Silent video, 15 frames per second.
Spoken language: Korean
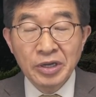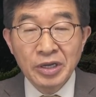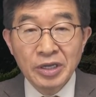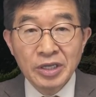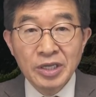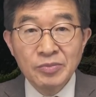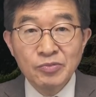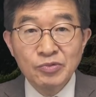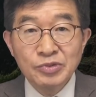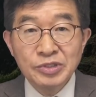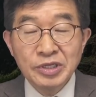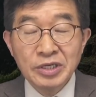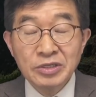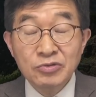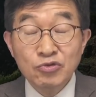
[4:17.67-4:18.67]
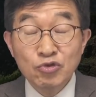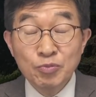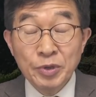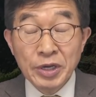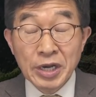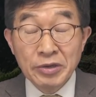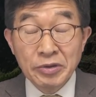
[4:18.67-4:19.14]
이 문제를
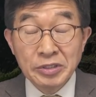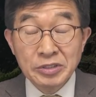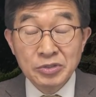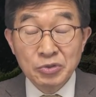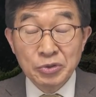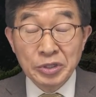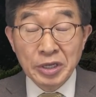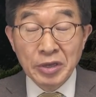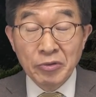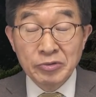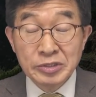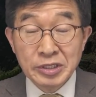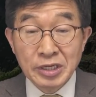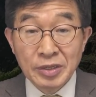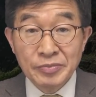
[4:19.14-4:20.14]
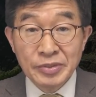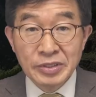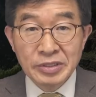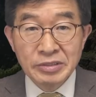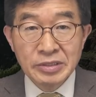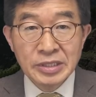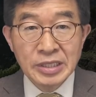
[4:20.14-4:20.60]
규명하기 위해서 노력해온
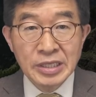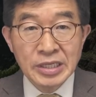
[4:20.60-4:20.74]
사람들은